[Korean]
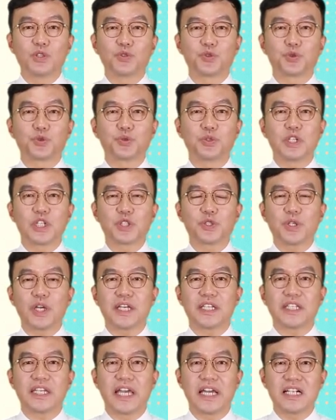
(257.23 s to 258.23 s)
주어
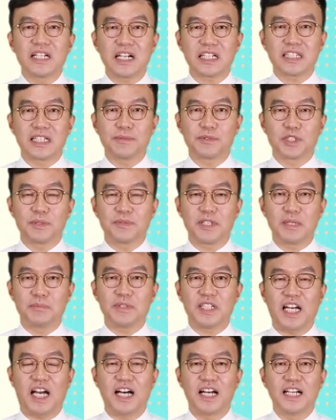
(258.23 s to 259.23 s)
뒤에 예를 갖다 붙이면
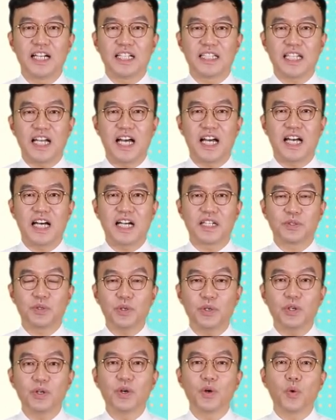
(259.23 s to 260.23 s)
됩니다.
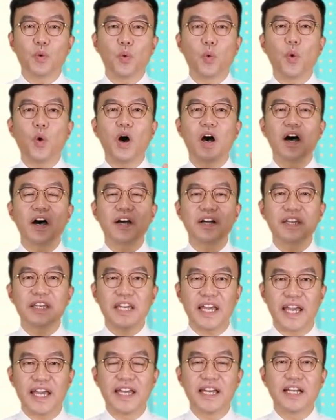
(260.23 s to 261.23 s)
나도,
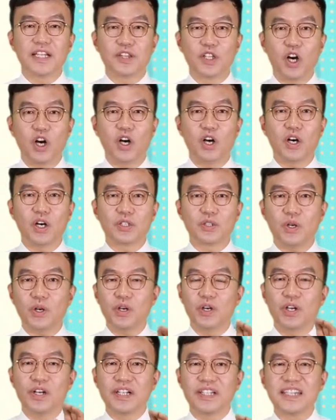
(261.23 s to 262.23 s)
워예,
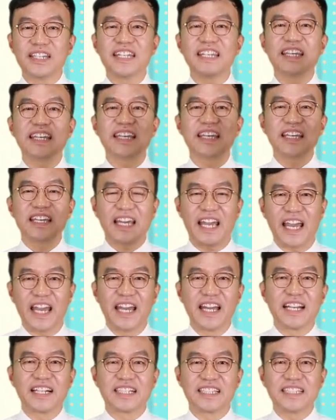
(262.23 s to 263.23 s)
너도,
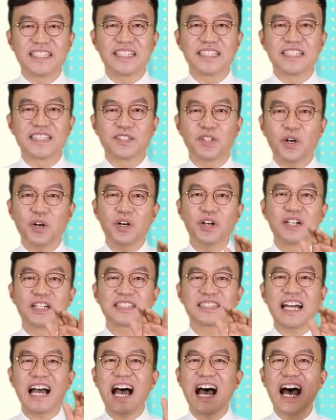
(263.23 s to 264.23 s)
니예, 그도,
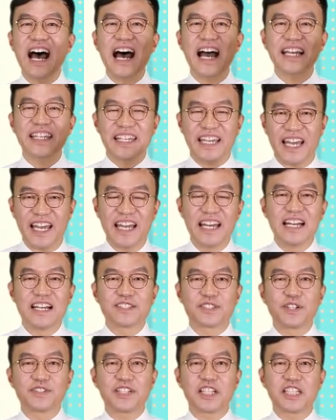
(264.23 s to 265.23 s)
타예,
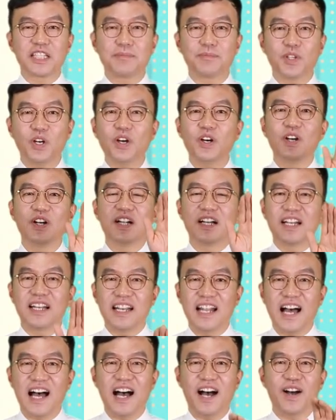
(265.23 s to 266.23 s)
선생님도
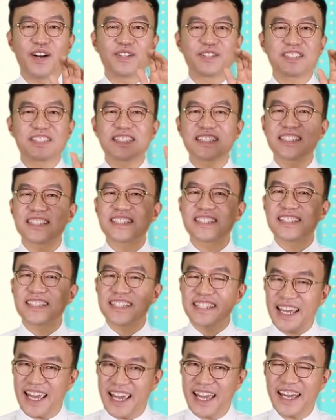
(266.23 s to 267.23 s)

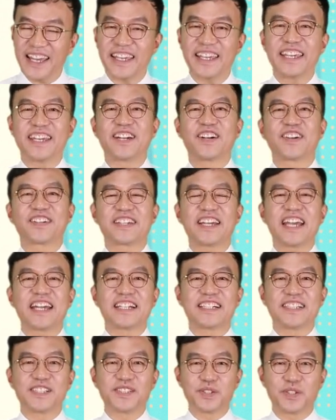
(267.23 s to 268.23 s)
라오시예
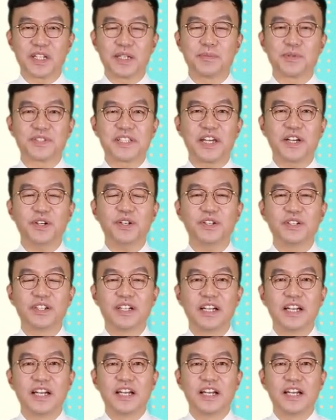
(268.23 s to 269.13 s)
이렇게 응용해 보세요.